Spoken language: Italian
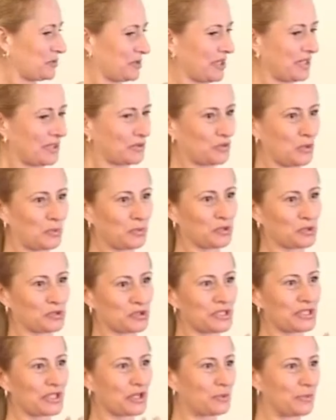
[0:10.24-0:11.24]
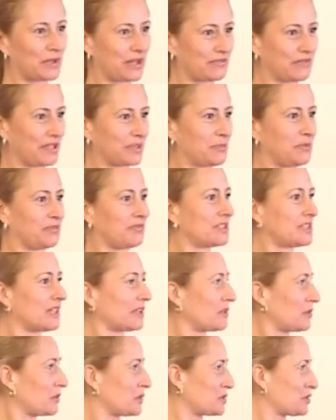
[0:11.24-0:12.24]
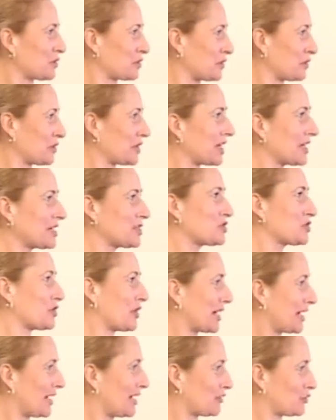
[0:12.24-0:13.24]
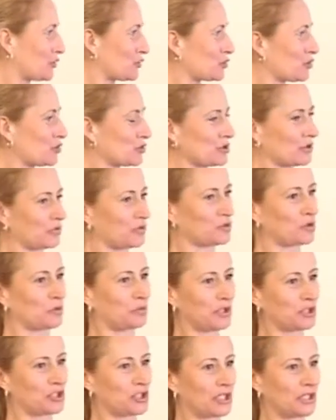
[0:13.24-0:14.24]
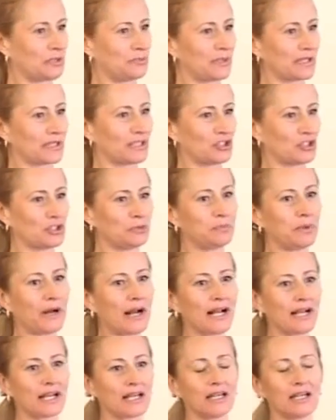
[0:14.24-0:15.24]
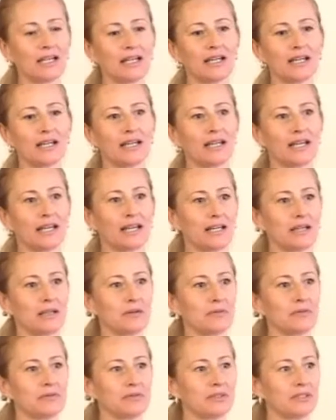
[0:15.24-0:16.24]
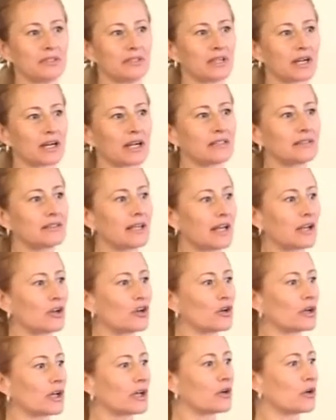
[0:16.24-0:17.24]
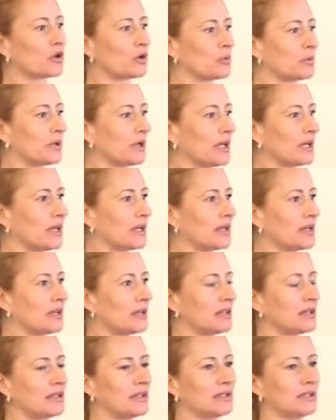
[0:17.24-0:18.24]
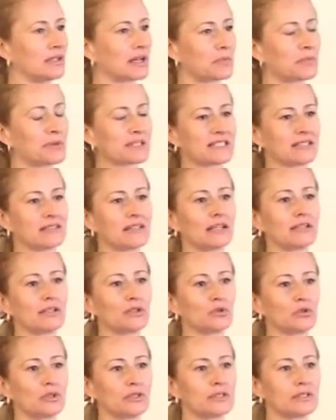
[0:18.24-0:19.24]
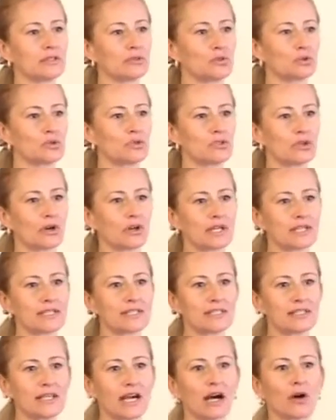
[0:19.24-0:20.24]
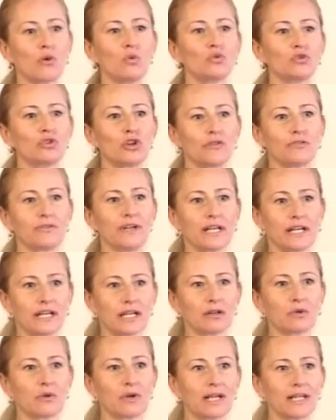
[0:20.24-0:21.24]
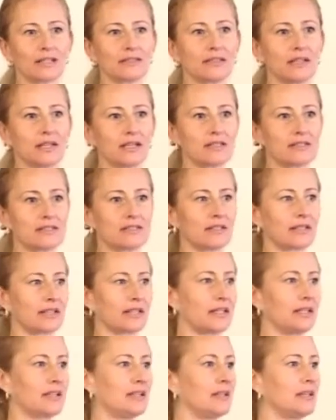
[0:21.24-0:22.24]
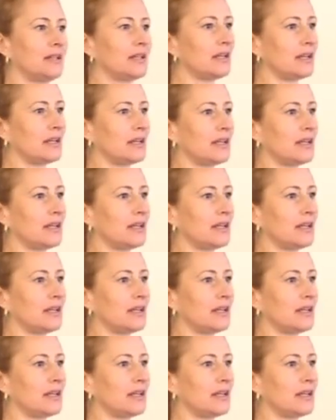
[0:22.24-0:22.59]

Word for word: Unica 2.0 per avermi invitato a questo congresso, anche l'anno scorso ho avuto piacere di partecipare e eh, ritengo che come eh, rappresentanti di un'istituzione sia un dovere quella di essere